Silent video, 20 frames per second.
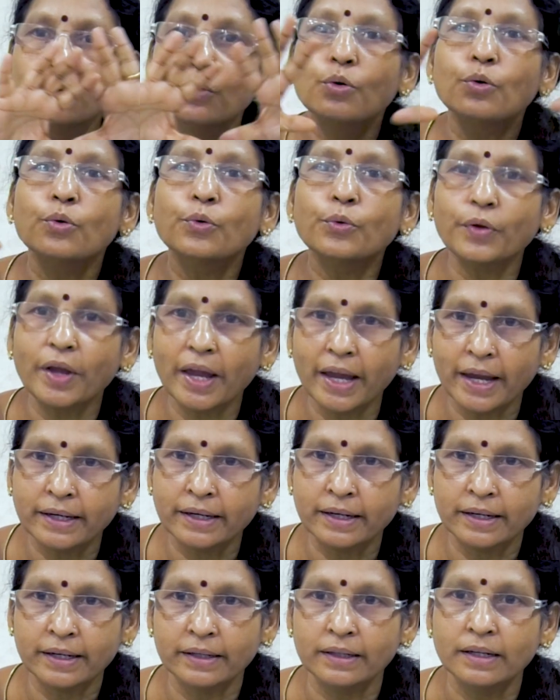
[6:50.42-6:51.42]
நோ
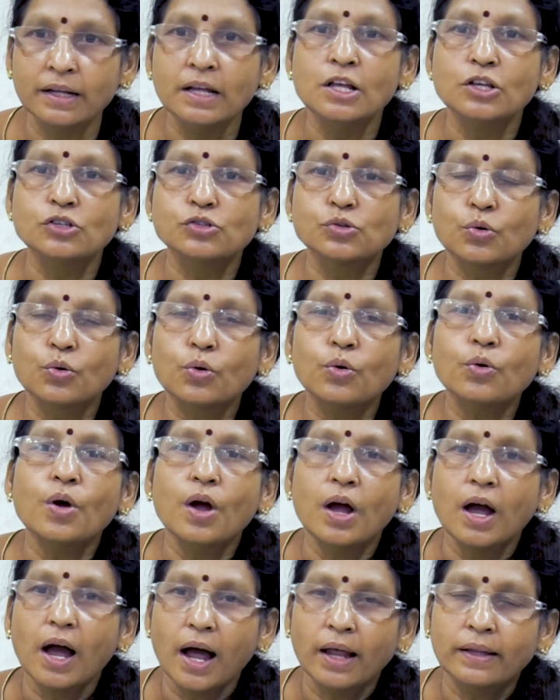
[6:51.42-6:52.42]
எண்ட் ஸோ
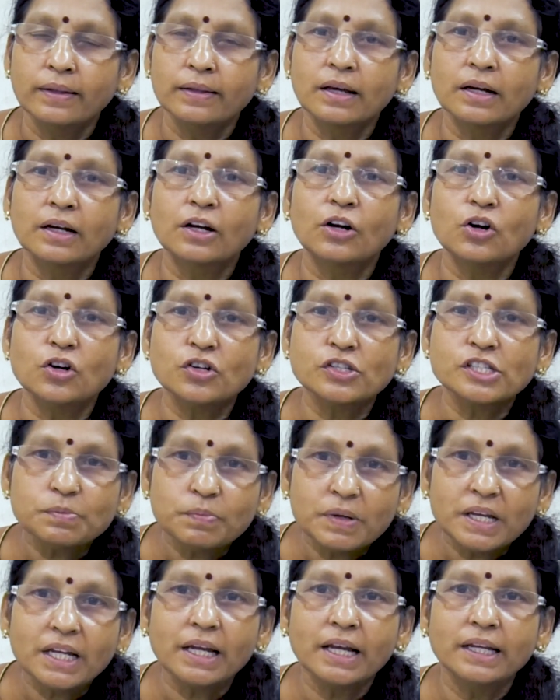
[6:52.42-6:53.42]
அந்த
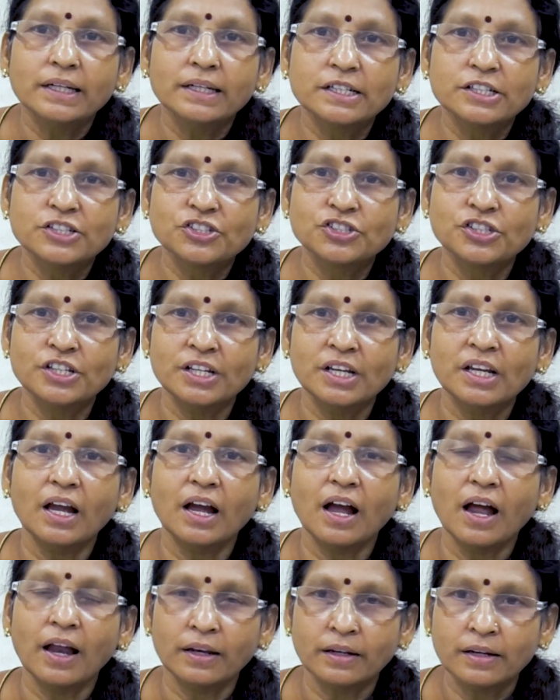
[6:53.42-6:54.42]
காஸ்மிக் எனர்ஜி
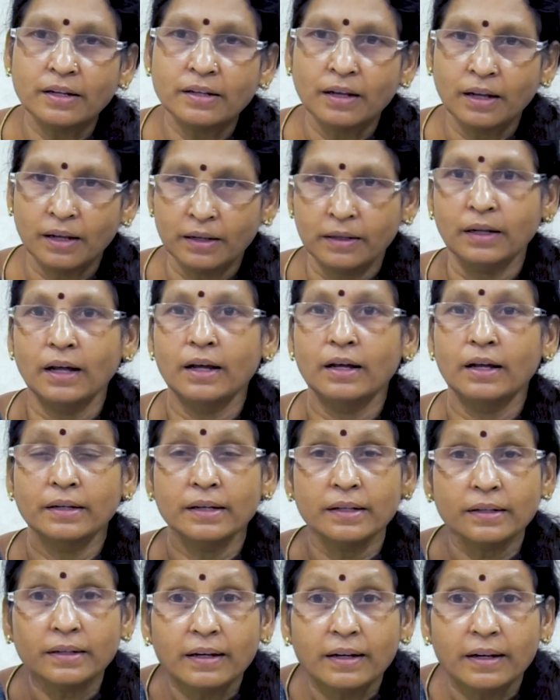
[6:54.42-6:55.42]
அனா
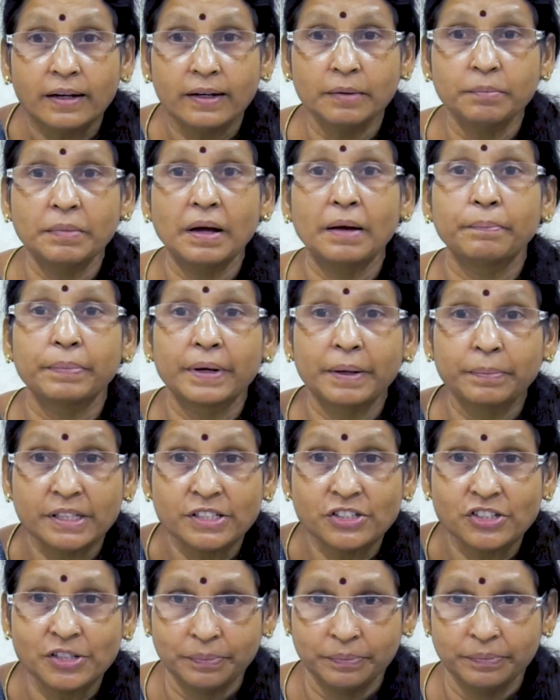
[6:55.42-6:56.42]
அனர்காலமாக
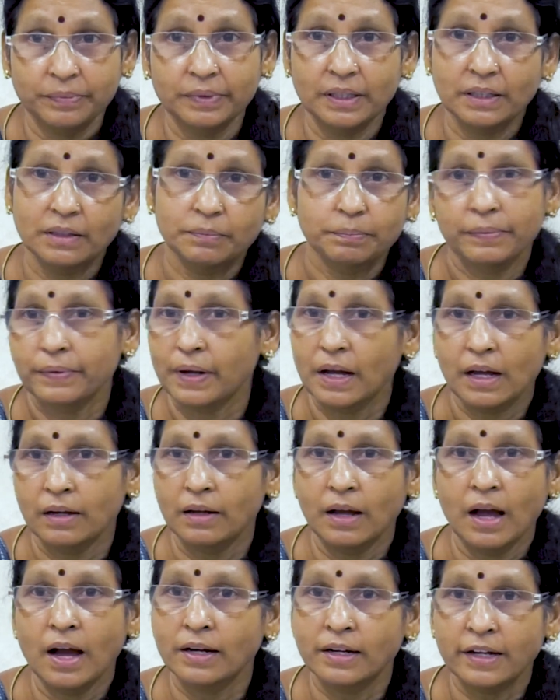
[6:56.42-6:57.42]
பிரபஞ்சம்
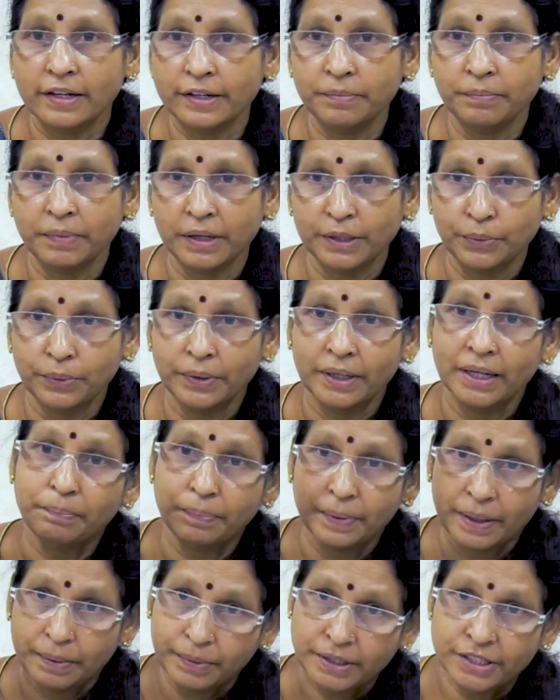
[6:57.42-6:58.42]
ஆகாயம் மட்டும் இல்லை
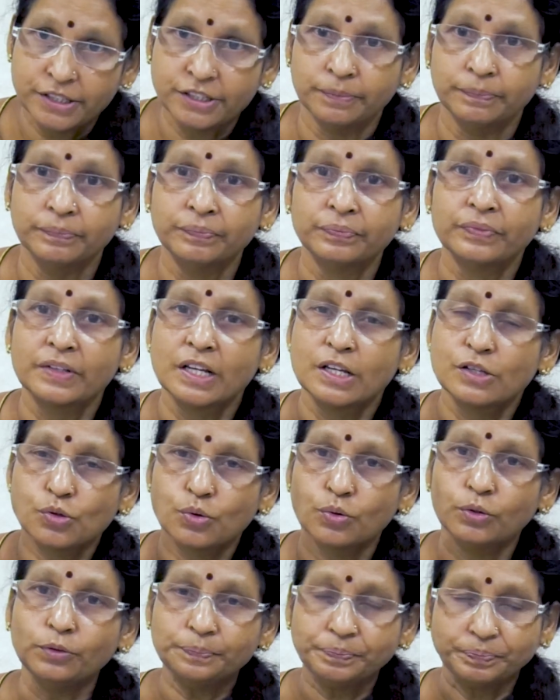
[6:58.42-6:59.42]
பிரபஞ்சம்
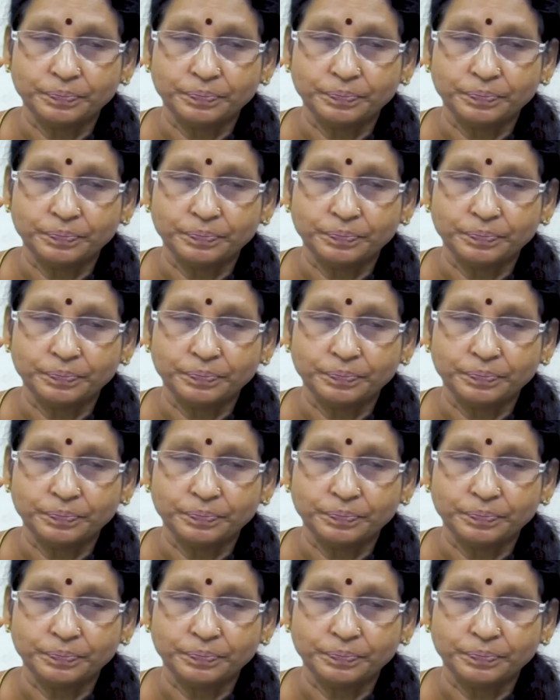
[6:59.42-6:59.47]
ஸோ